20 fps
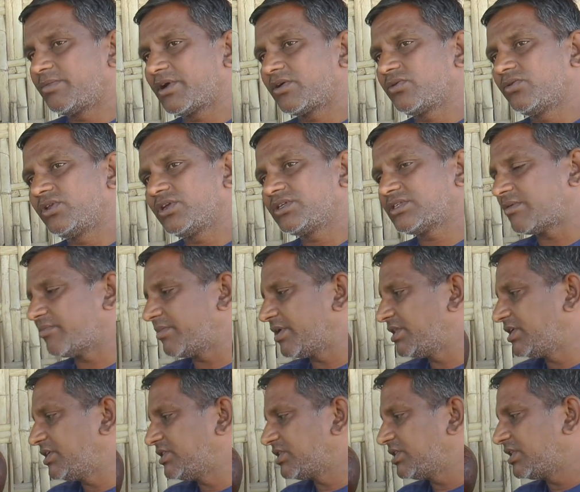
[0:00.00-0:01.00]
ప్రకృతికి
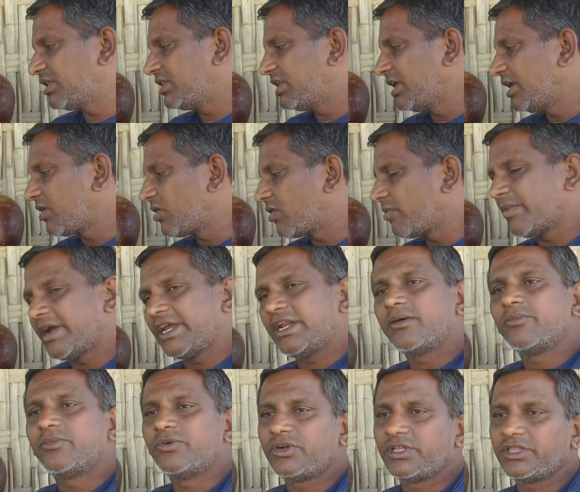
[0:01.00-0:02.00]
సంబంధించింది దీంట్లో
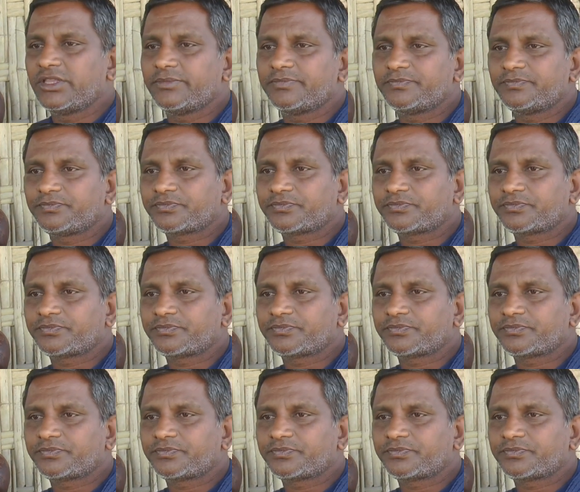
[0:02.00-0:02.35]
మైనం ఉంటుంది